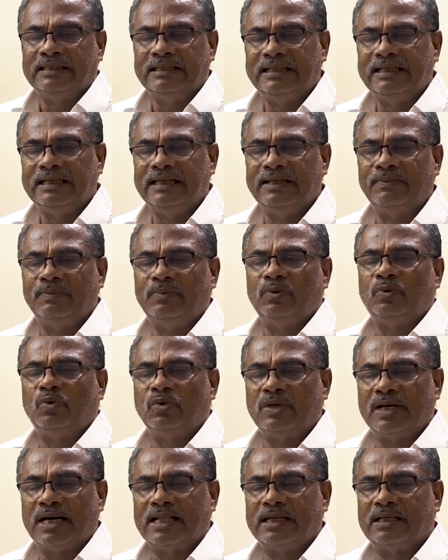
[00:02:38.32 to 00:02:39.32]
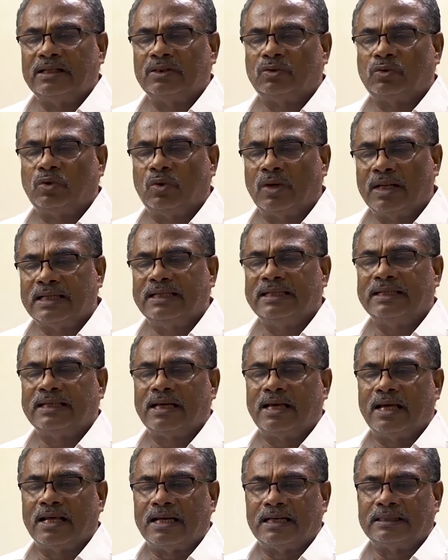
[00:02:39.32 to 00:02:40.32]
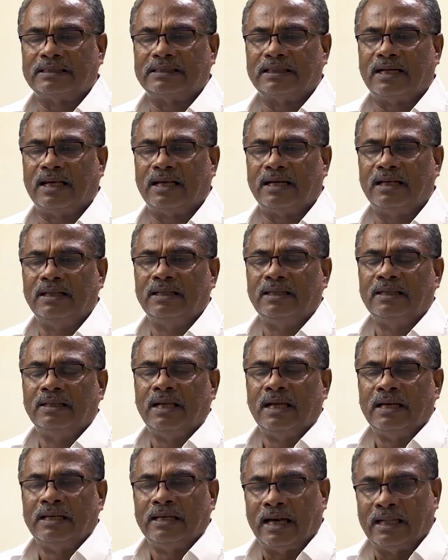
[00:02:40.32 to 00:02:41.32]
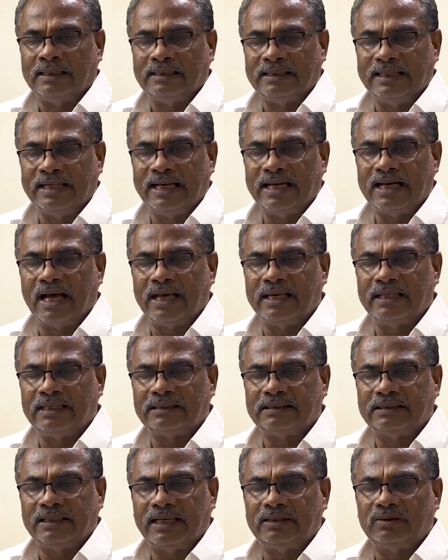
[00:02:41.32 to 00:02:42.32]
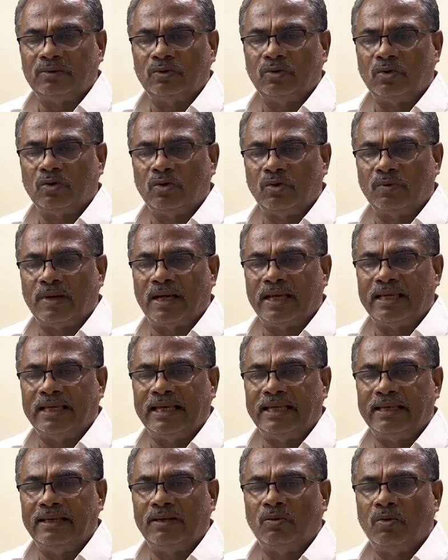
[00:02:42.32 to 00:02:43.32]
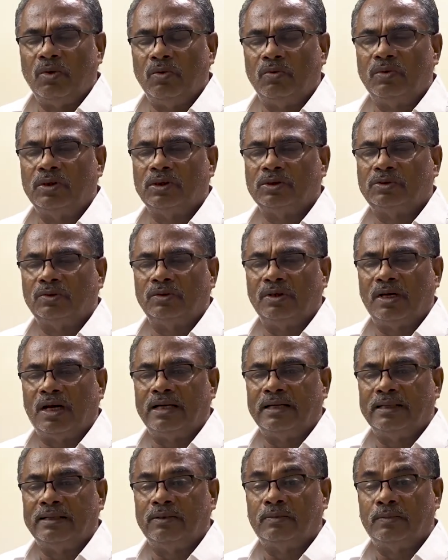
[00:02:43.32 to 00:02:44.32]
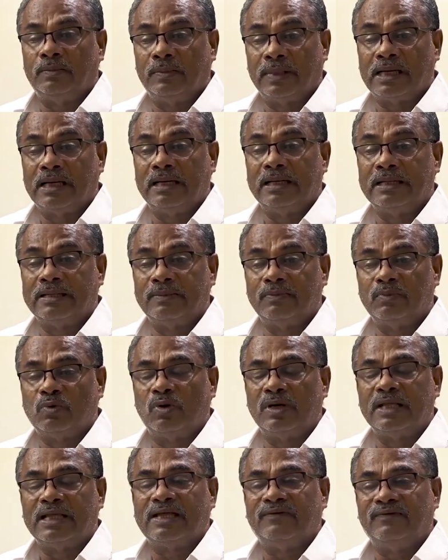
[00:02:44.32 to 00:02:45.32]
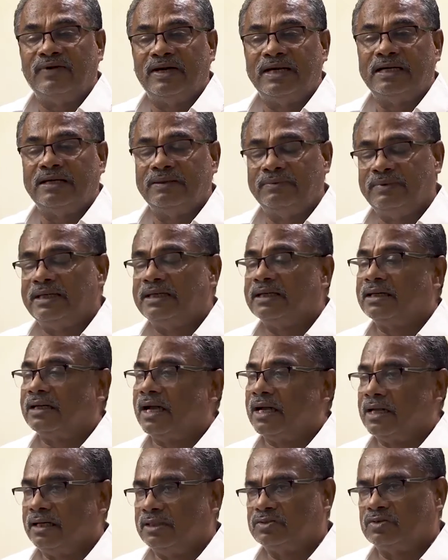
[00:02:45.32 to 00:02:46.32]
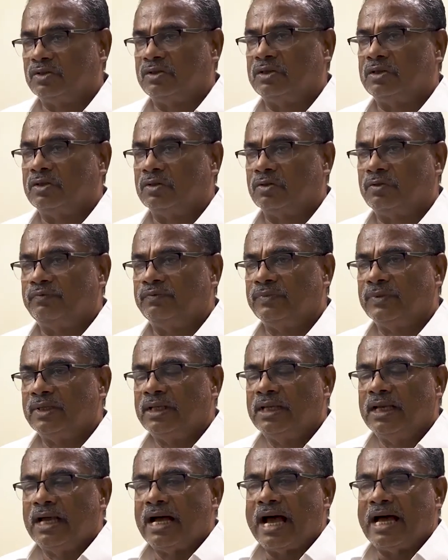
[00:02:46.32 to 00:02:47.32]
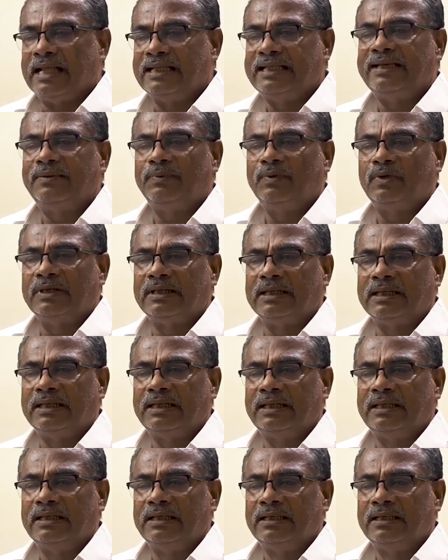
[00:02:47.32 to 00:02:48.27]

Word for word: இன்னும் ஊரடங்கு தொடர்கின்ற காரணத்தினால் அந்த ஏழாயிரத்தி ஐநூறு ரூபாயை ஒவ்வொரு தொழிலாளி மக்களுக்கும் கொடுக்க வேண்டும் என்று நாங்கள் சொல்லுகிறோம் அதே போன்று